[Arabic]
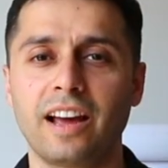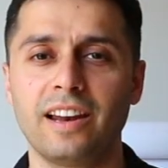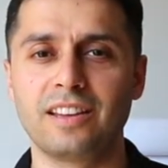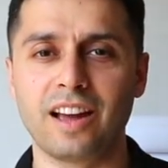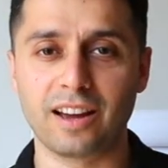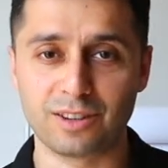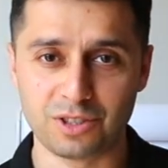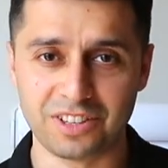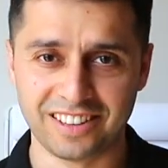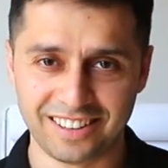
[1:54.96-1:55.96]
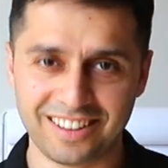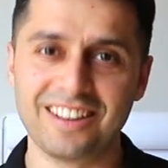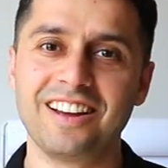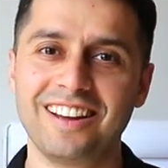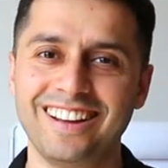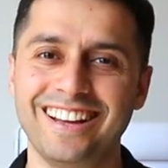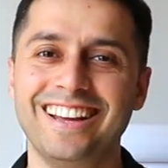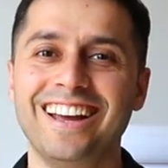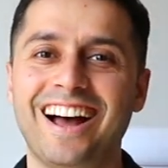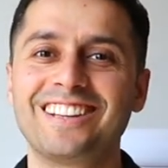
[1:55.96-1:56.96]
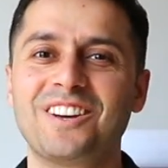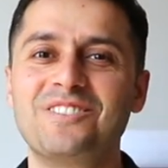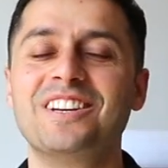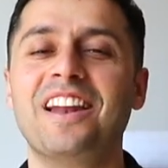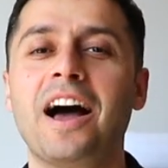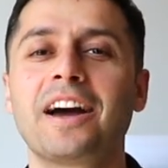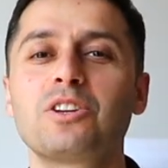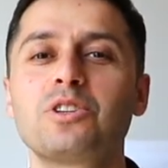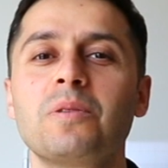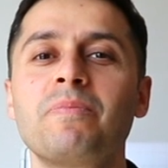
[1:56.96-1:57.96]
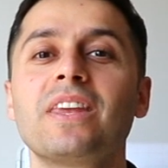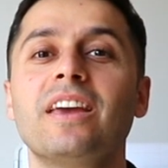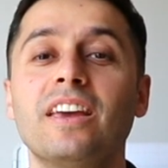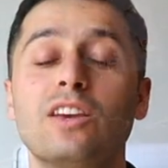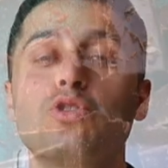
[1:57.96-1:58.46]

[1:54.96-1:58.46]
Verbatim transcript: خليت آخر شيء أطيب شيء لآخر شيء هي